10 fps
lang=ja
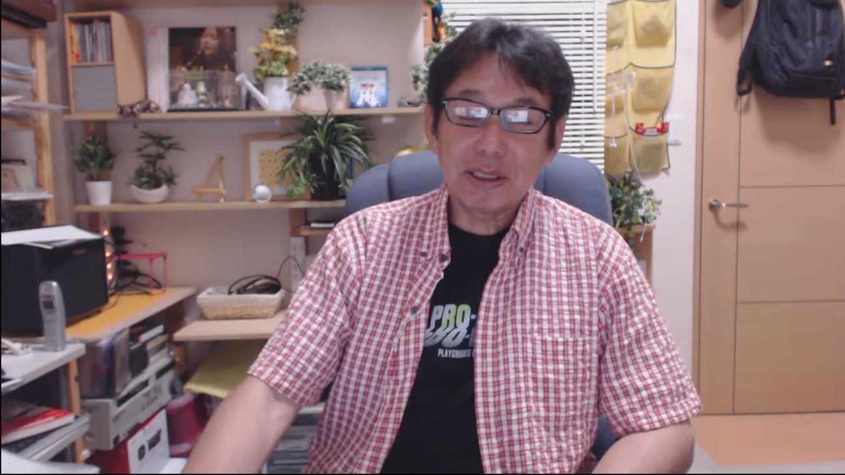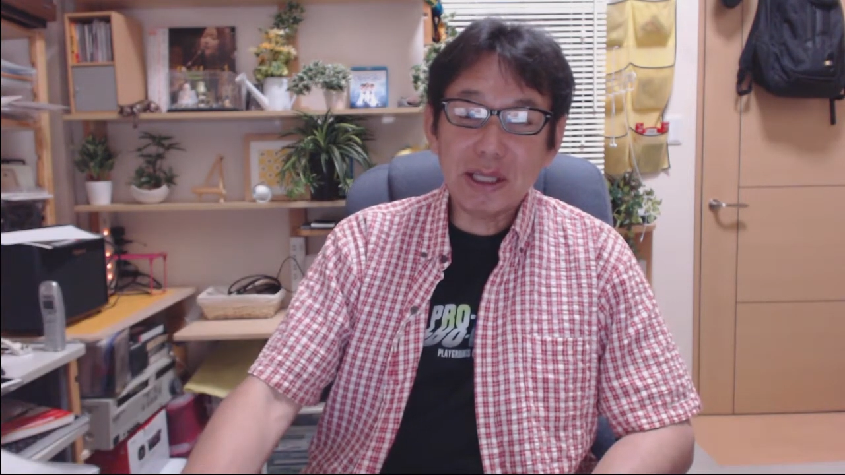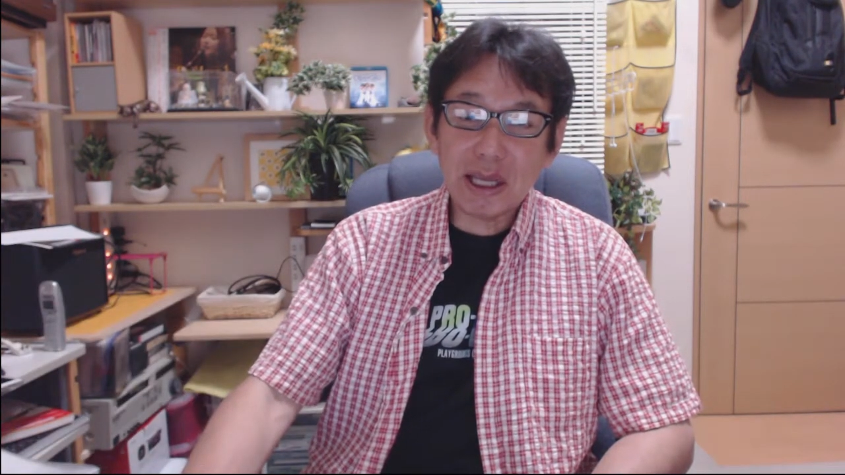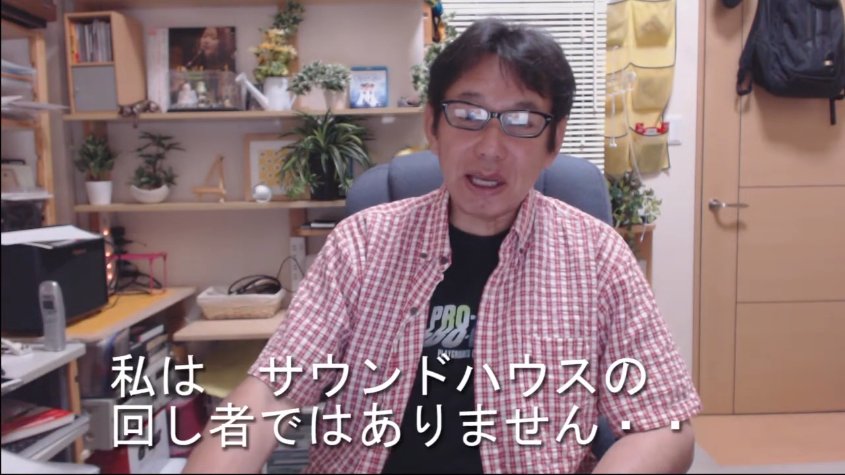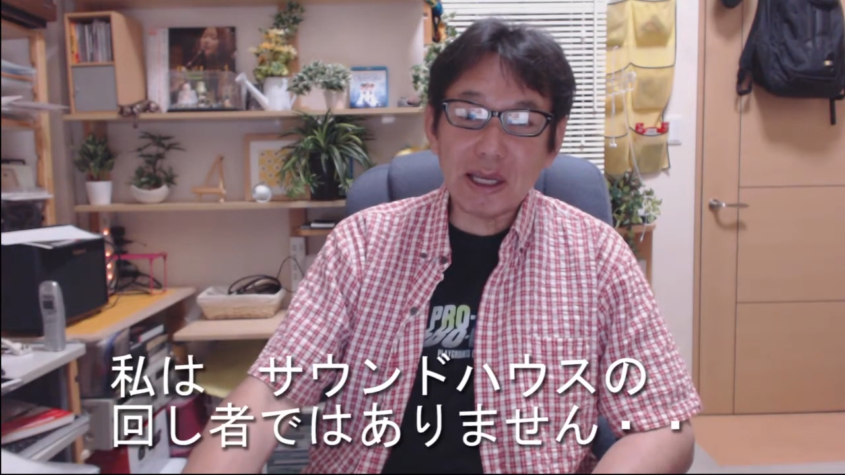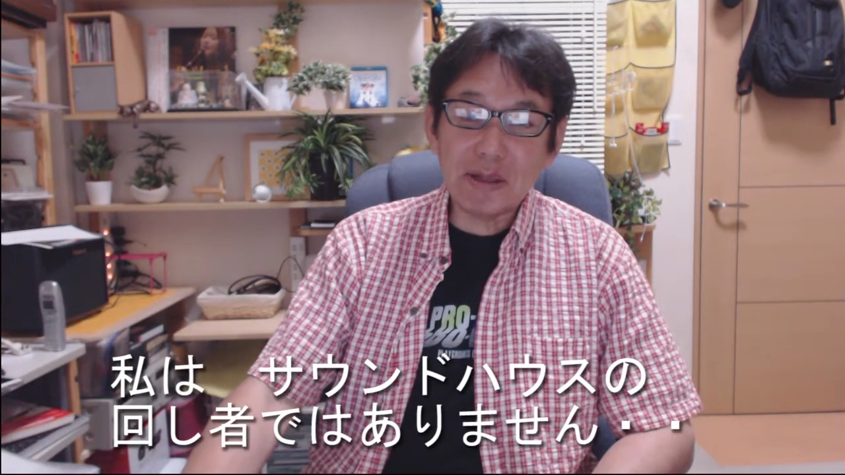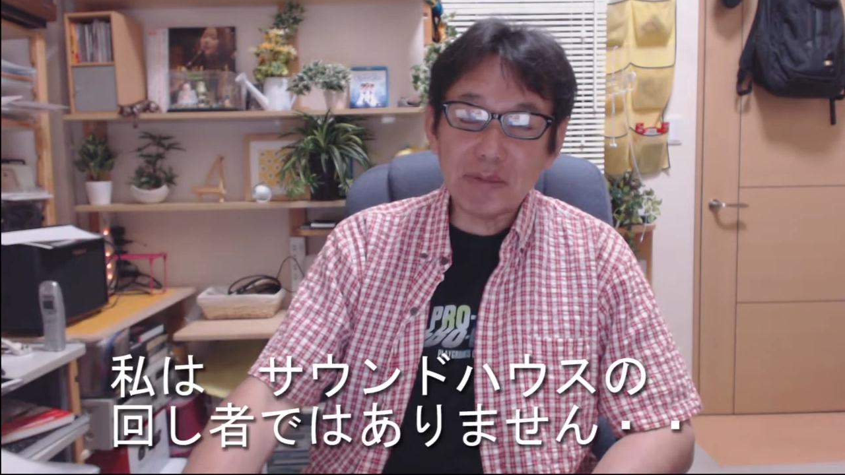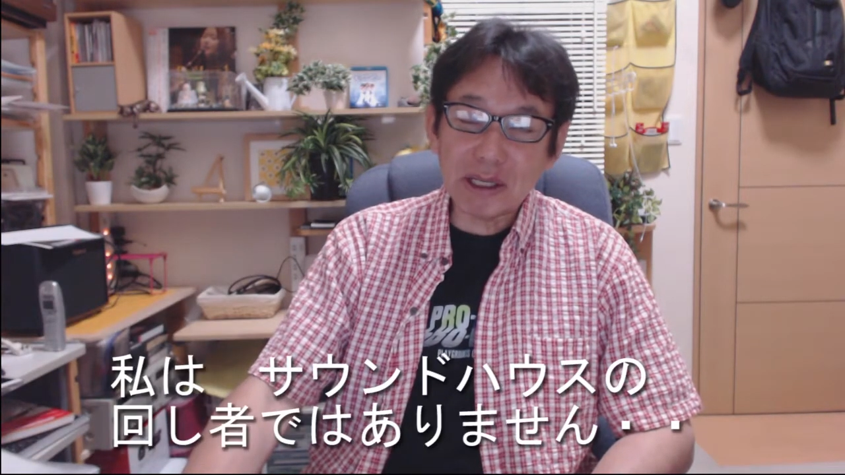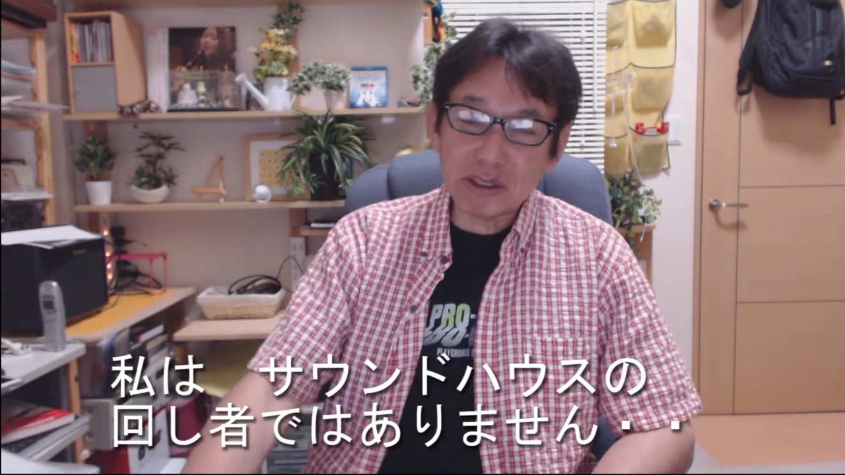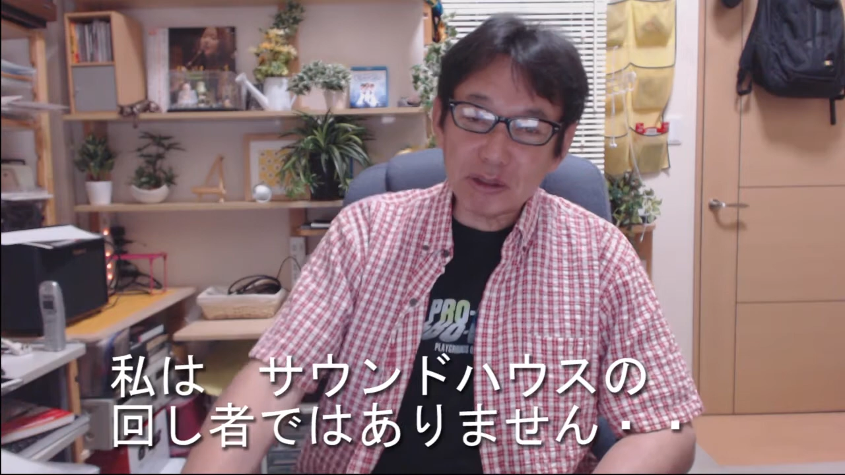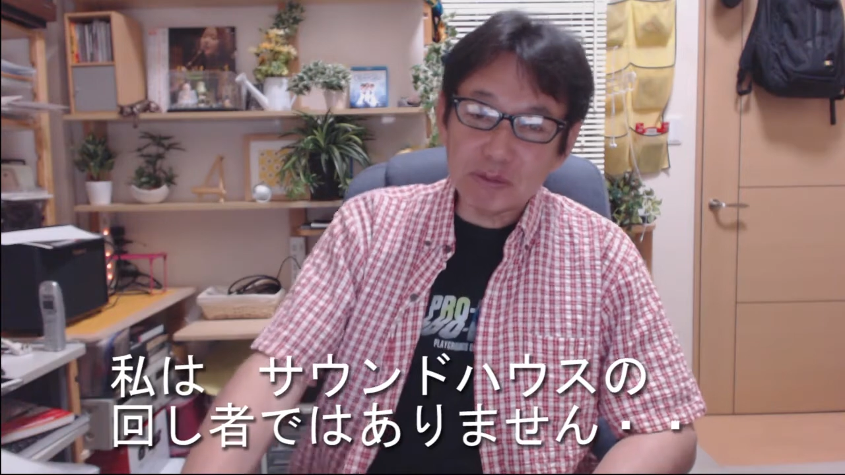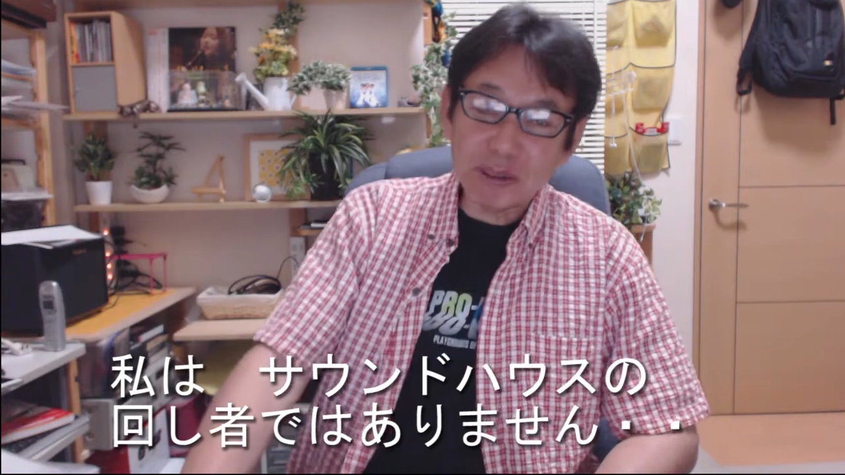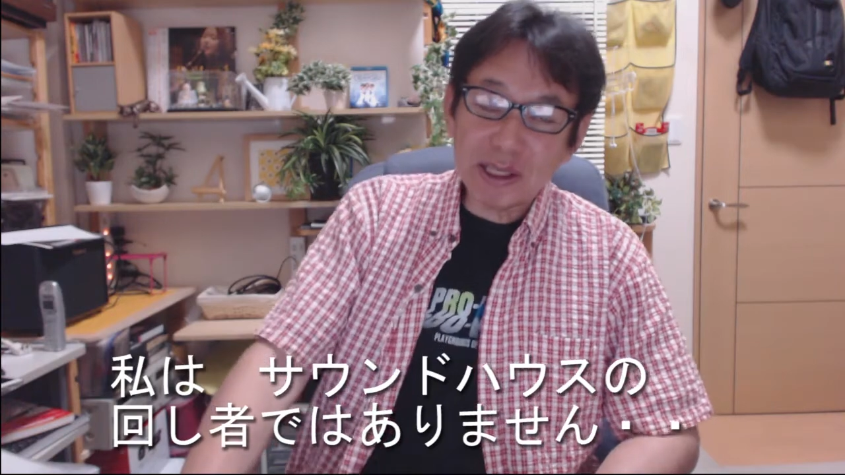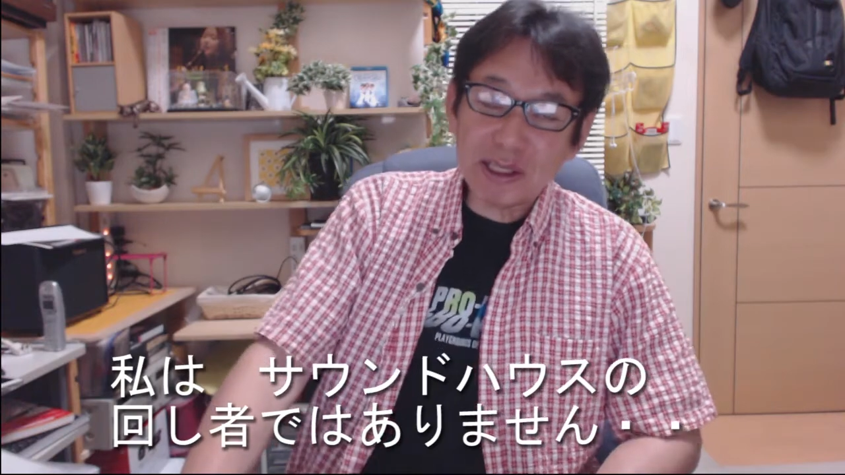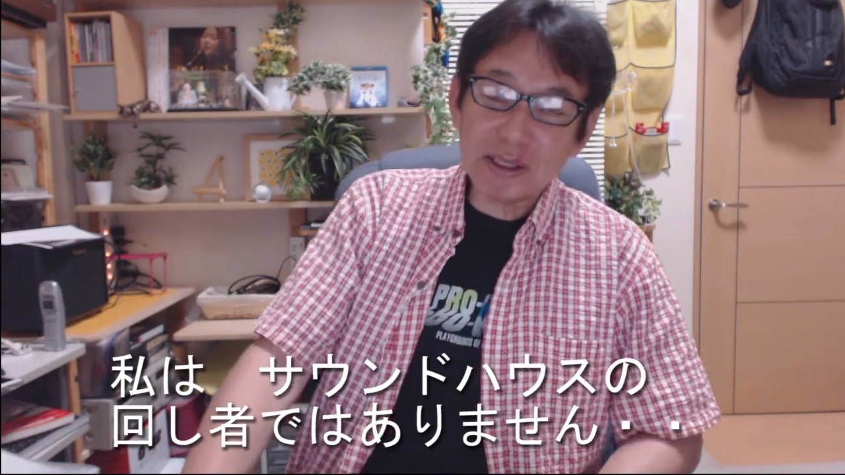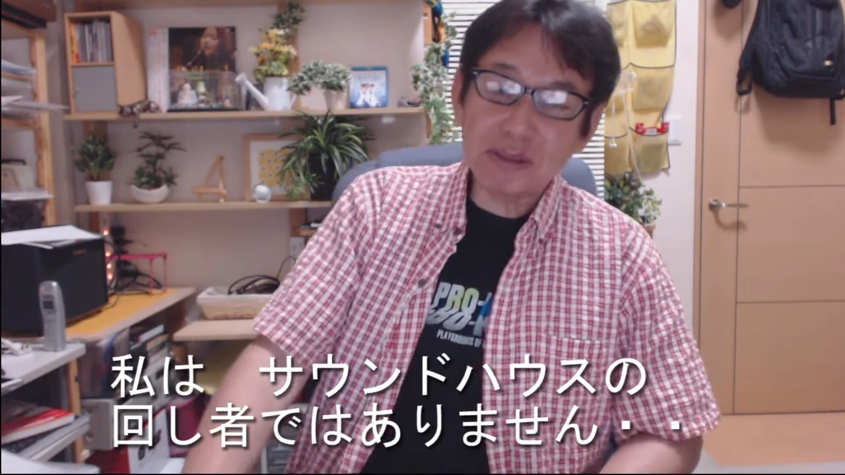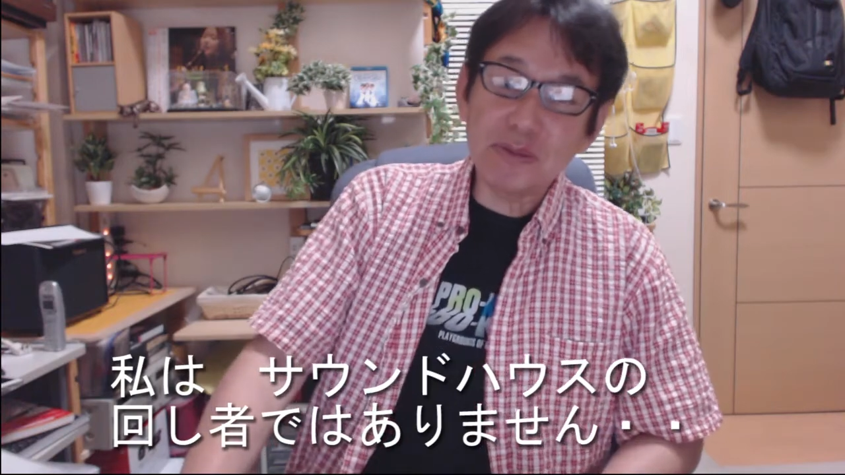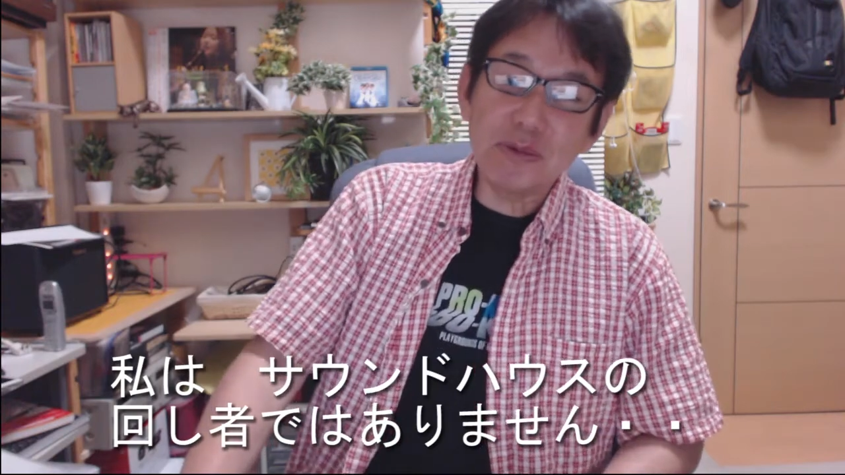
でまあちょっとプレイテック